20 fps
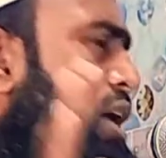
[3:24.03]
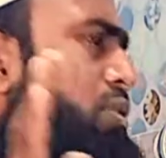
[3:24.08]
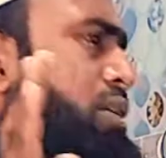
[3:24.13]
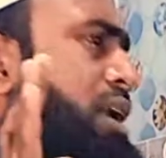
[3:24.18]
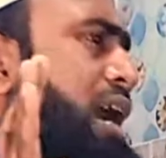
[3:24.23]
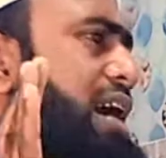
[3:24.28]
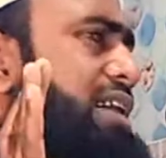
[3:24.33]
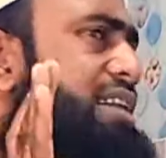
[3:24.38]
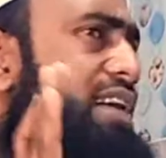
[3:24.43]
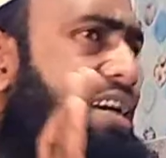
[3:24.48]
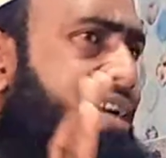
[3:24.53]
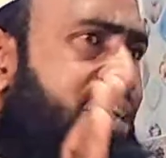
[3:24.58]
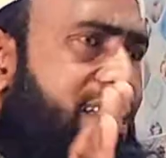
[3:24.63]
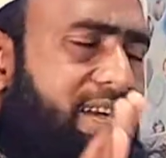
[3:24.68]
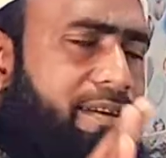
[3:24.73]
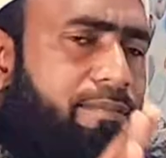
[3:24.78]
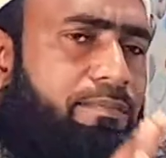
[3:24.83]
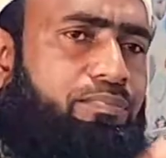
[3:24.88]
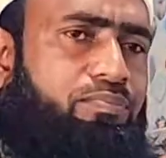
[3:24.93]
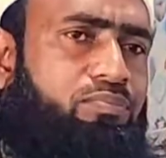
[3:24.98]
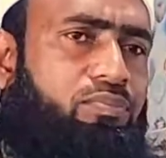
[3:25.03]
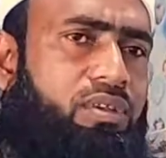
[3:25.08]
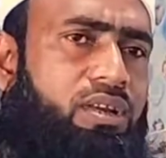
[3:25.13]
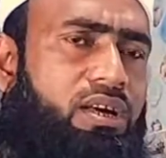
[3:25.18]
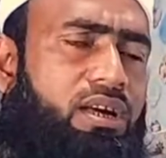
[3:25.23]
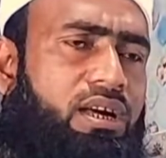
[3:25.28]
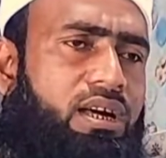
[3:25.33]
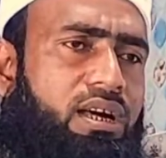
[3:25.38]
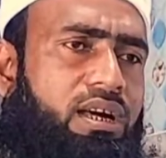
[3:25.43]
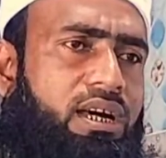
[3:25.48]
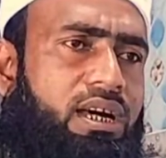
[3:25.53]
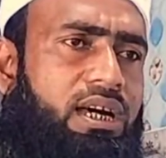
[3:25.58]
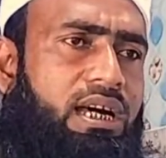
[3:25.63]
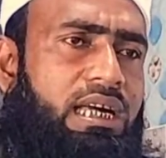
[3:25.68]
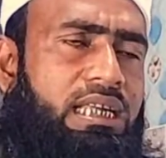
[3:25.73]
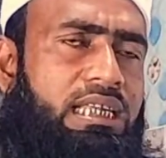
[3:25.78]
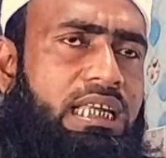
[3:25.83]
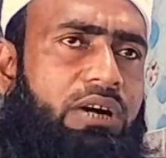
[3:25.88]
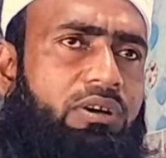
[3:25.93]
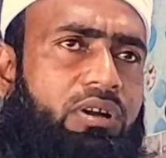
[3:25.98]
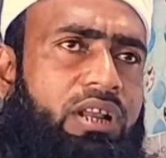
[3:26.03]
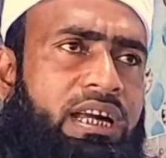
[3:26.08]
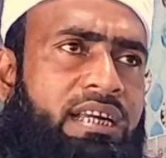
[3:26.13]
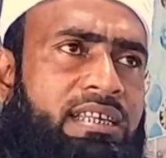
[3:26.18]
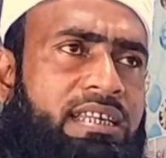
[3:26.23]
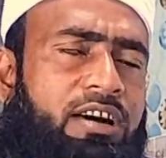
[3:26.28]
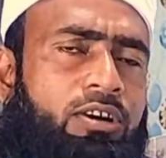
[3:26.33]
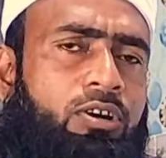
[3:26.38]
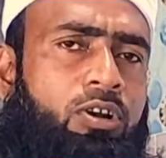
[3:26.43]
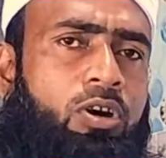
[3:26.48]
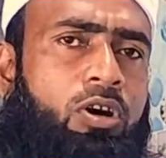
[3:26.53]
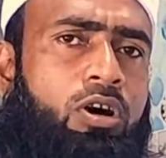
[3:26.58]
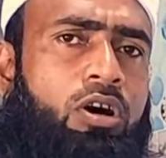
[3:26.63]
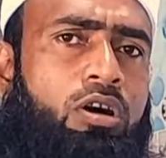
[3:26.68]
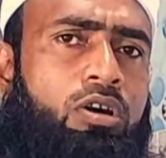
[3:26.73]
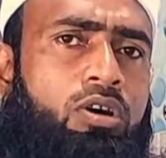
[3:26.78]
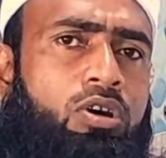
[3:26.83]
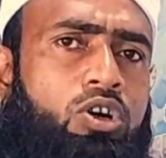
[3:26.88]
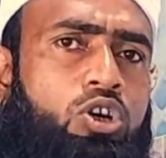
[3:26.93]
কোথাও না থাকে তাহলে এটা হলো